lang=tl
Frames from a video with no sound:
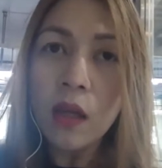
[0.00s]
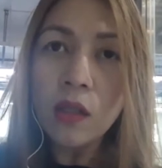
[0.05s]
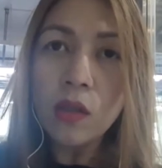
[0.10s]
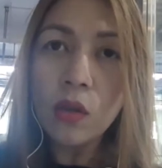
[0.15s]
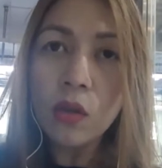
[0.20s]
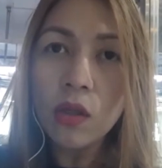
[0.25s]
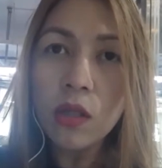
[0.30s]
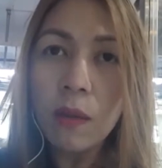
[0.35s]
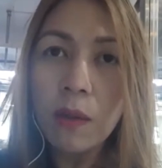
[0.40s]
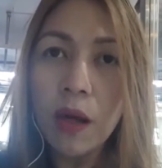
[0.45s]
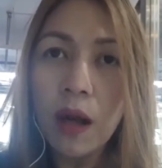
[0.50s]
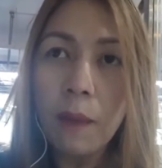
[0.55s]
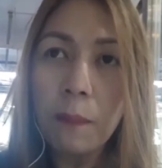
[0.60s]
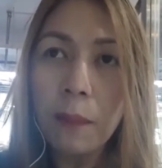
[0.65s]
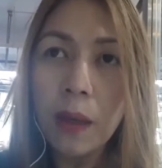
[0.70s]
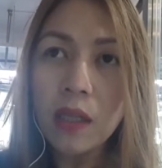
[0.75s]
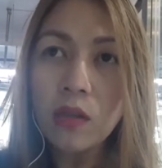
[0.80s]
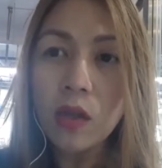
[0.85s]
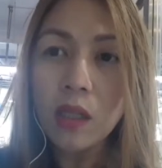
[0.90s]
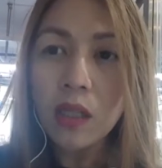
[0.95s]
So sa mga
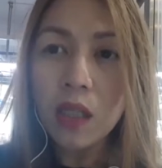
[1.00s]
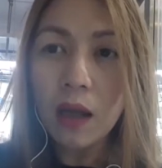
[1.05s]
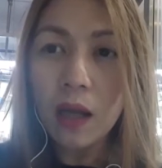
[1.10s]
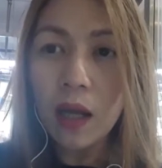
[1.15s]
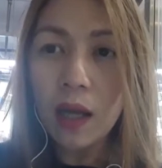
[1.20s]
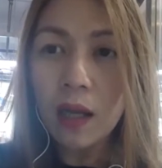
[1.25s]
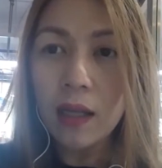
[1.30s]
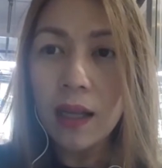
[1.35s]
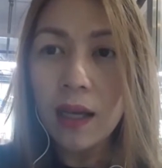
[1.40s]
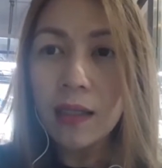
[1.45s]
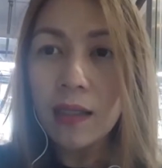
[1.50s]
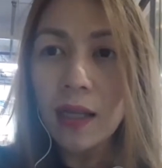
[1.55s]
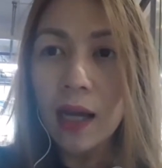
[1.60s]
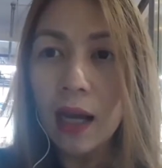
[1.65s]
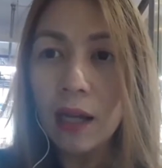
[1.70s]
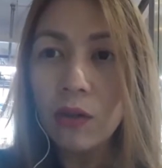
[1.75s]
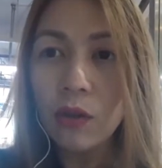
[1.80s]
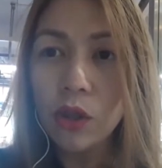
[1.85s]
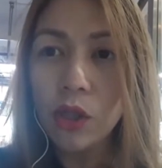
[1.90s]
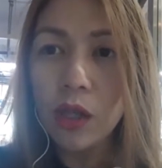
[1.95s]
peso isa
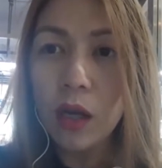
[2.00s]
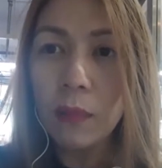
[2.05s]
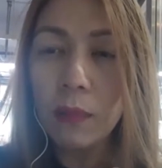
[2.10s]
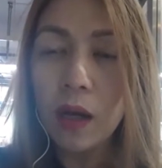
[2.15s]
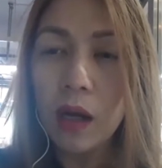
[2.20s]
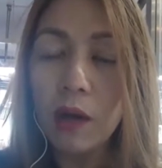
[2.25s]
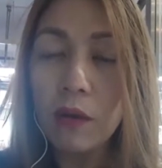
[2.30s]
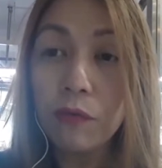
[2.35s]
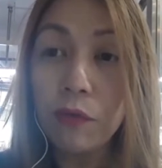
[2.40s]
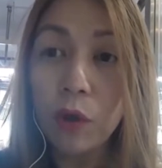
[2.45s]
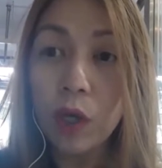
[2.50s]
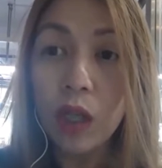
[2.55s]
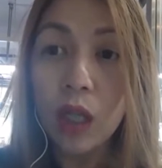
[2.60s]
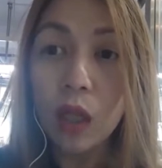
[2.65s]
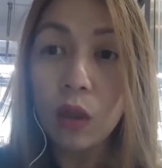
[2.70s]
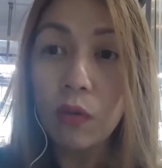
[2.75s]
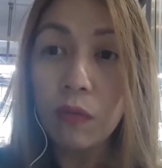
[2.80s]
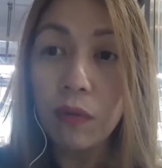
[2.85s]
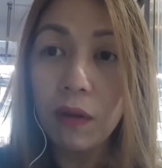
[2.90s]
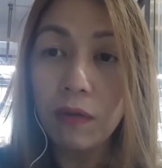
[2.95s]
nasa ano siya, mga
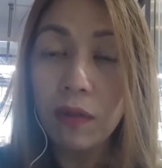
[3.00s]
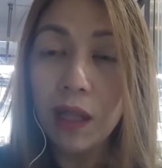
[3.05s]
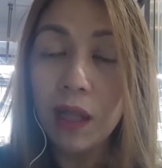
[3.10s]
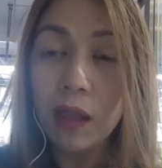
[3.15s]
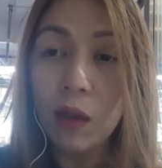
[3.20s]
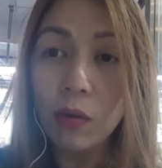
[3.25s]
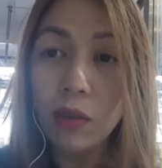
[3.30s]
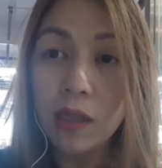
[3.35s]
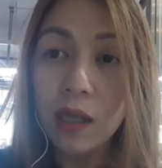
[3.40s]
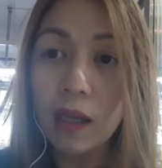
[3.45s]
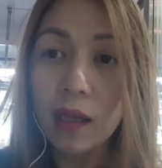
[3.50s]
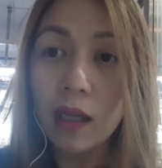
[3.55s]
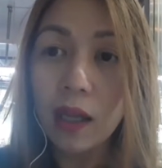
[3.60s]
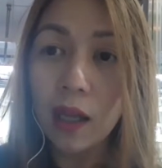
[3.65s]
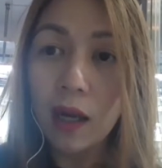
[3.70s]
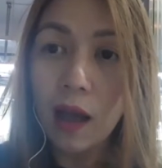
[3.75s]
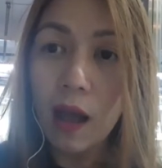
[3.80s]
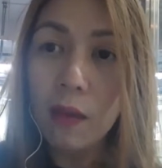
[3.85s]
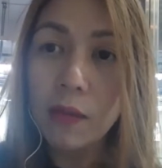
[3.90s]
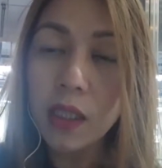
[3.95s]
40 to 50,000
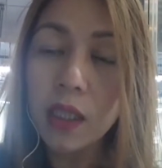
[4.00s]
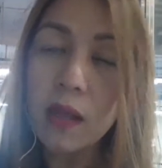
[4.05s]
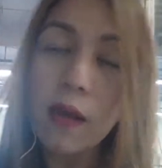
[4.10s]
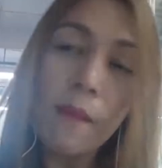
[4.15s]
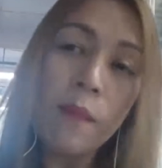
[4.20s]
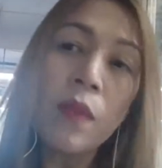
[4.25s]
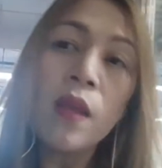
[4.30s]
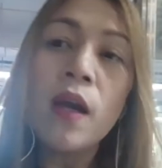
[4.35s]
dirhams.